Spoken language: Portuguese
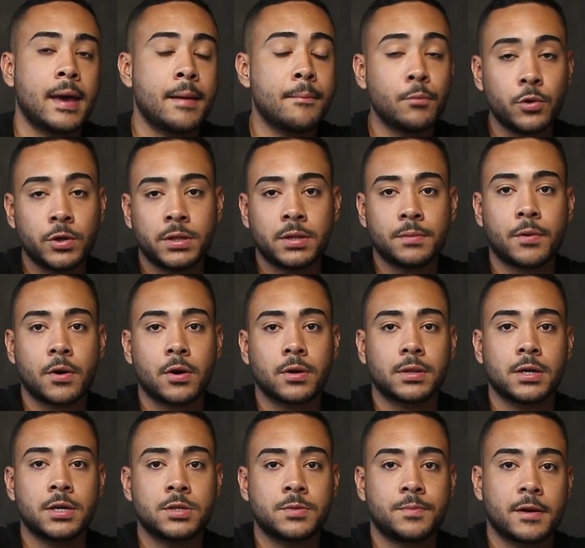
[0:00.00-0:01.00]
é muito
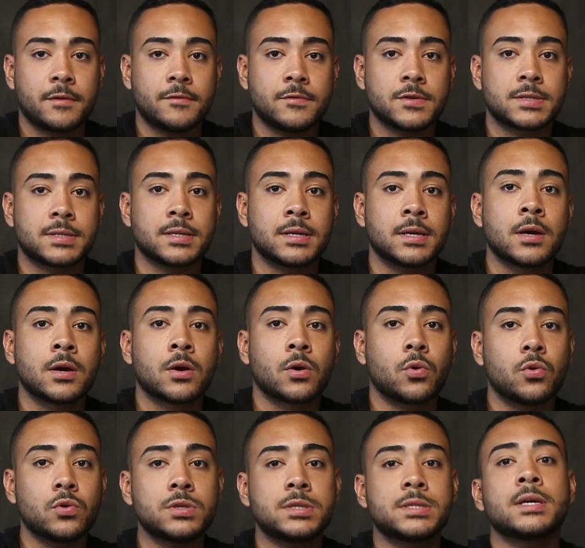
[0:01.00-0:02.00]
importante para você
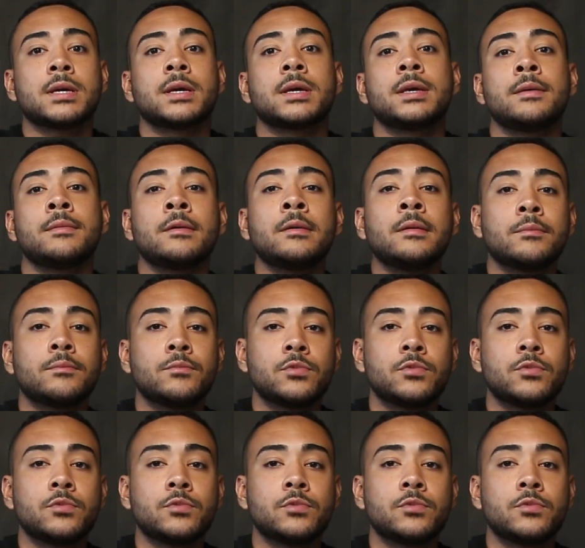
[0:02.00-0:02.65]
conseguir